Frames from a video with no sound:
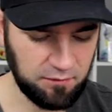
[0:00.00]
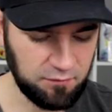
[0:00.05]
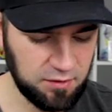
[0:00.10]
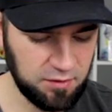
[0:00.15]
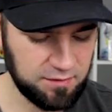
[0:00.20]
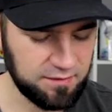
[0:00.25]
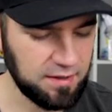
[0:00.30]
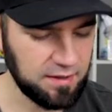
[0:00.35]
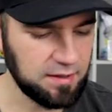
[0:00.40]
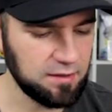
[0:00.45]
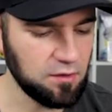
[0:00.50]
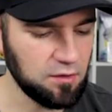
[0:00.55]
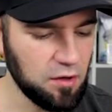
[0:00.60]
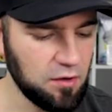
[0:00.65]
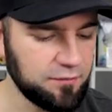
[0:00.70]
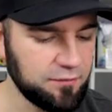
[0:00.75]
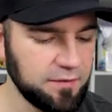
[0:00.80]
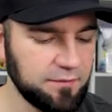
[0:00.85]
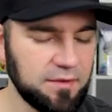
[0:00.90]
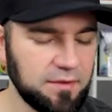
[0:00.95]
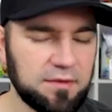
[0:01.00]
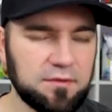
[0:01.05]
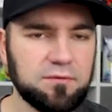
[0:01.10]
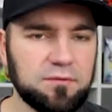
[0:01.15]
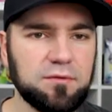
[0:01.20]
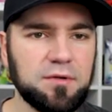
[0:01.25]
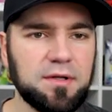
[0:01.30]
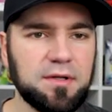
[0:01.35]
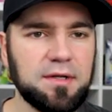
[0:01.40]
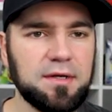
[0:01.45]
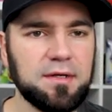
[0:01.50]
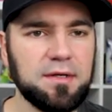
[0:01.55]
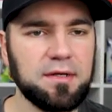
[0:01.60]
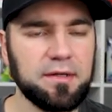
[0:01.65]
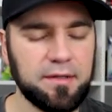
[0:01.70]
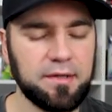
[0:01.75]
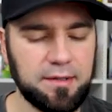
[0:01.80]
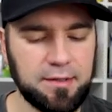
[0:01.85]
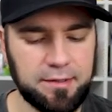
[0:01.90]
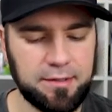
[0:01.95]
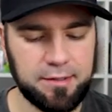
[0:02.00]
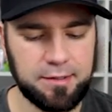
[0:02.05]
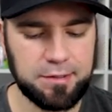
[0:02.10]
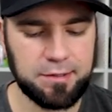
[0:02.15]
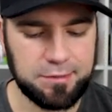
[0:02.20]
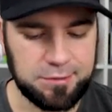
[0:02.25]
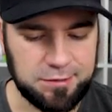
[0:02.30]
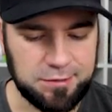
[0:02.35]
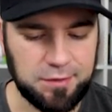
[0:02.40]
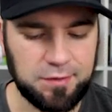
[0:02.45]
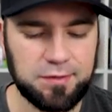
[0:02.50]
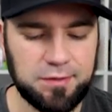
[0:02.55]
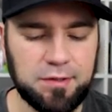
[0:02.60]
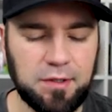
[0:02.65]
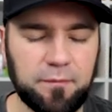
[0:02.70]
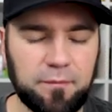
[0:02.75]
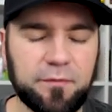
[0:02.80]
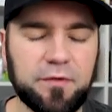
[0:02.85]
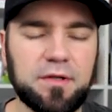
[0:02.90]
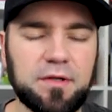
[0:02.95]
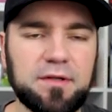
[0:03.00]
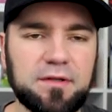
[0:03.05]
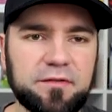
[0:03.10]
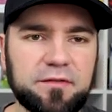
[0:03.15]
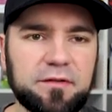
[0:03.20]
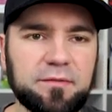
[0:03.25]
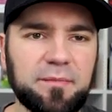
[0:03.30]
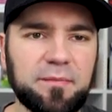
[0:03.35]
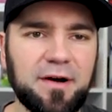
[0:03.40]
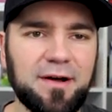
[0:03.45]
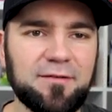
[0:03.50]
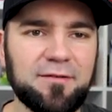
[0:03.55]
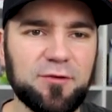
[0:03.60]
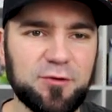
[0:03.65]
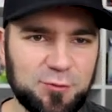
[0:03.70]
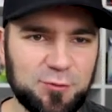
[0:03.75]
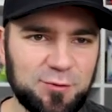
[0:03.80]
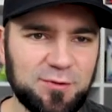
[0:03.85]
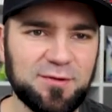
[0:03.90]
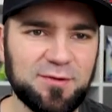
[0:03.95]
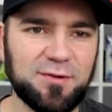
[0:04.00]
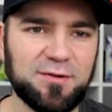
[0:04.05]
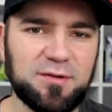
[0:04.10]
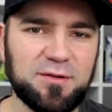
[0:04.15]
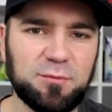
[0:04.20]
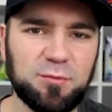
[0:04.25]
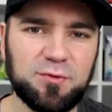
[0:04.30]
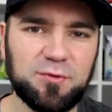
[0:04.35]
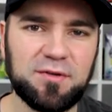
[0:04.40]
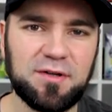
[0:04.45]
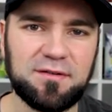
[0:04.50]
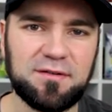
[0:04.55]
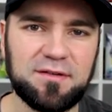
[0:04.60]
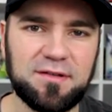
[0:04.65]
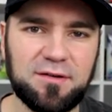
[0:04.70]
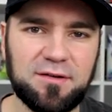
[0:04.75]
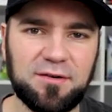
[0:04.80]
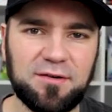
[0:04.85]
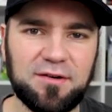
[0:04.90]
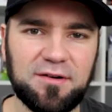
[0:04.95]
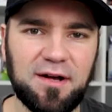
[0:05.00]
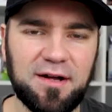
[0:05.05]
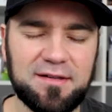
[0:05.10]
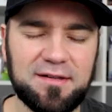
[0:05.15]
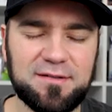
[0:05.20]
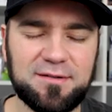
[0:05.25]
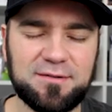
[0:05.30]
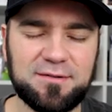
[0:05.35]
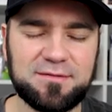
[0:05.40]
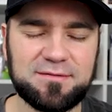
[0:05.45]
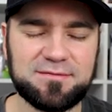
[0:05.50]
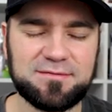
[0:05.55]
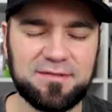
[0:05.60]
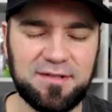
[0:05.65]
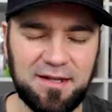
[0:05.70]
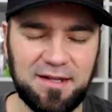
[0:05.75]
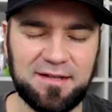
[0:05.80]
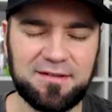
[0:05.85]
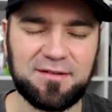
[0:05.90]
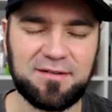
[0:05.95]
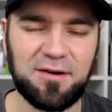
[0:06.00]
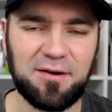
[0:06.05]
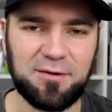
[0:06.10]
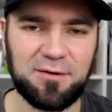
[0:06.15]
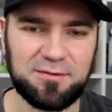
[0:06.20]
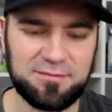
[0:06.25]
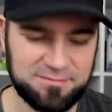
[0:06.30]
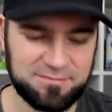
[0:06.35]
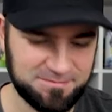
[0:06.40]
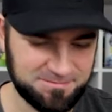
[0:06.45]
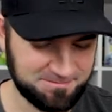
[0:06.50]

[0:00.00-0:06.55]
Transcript: dann würde ich sagen, öffnen wir das gute Ding schauen, ob wir dieses Mal was Schönes aus den Boostern ziehen können. Also, let's go.